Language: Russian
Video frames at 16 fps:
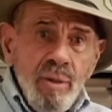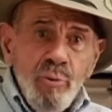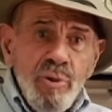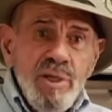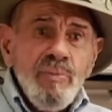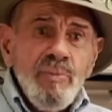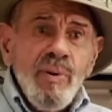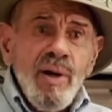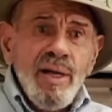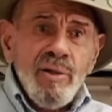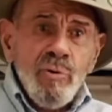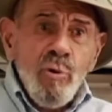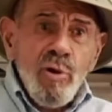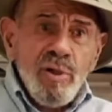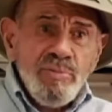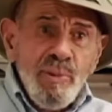можно
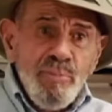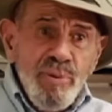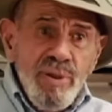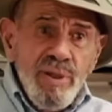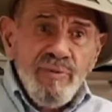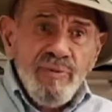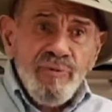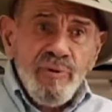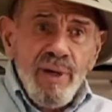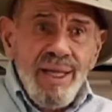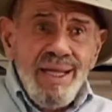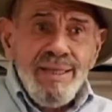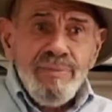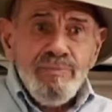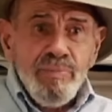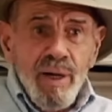было купить автомобиль
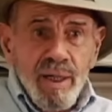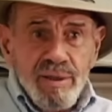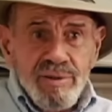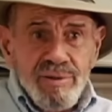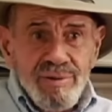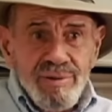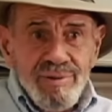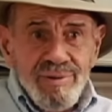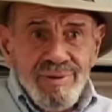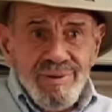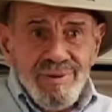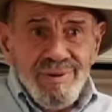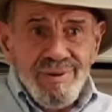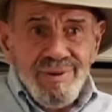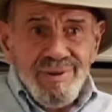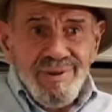за 8
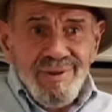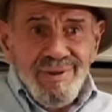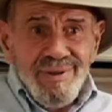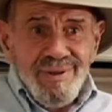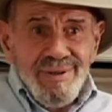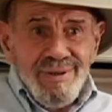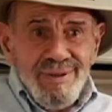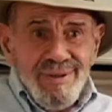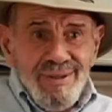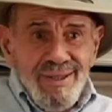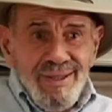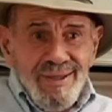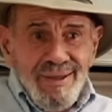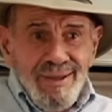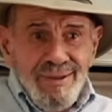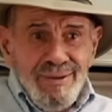долларов –
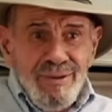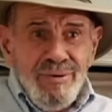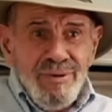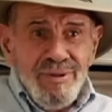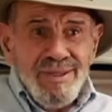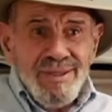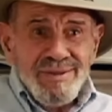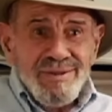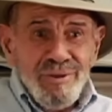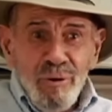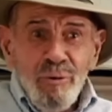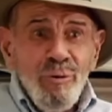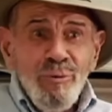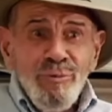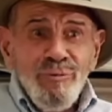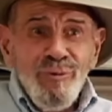какой-нибудь
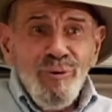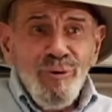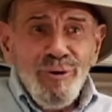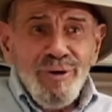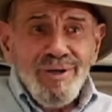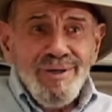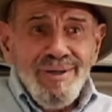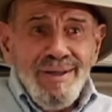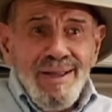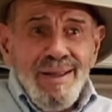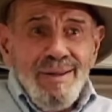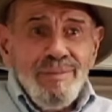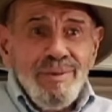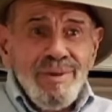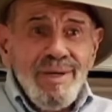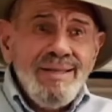старенький
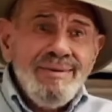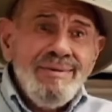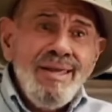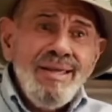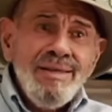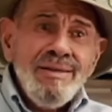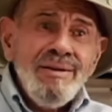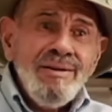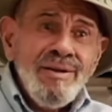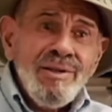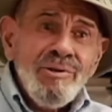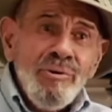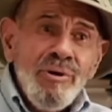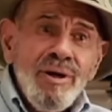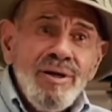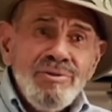Форд. Я сам
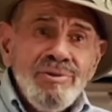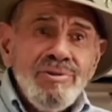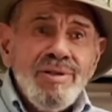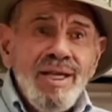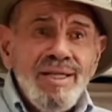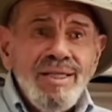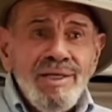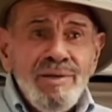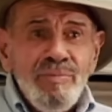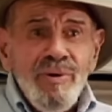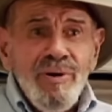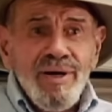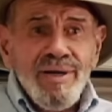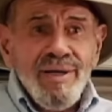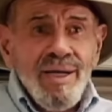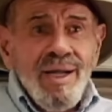ремонтировал свою
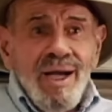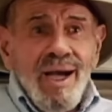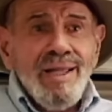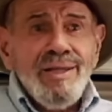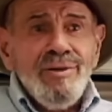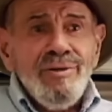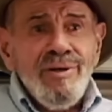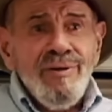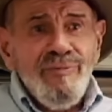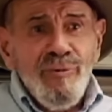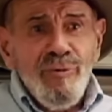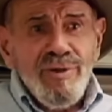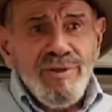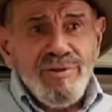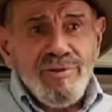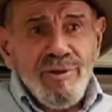машину, так как не а мог
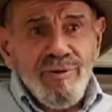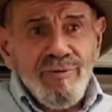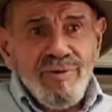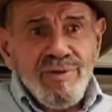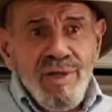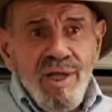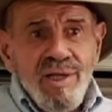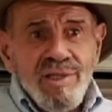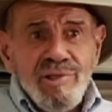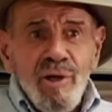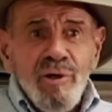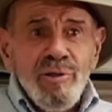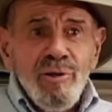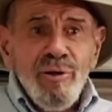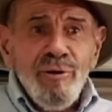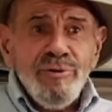позволить себе автосервис.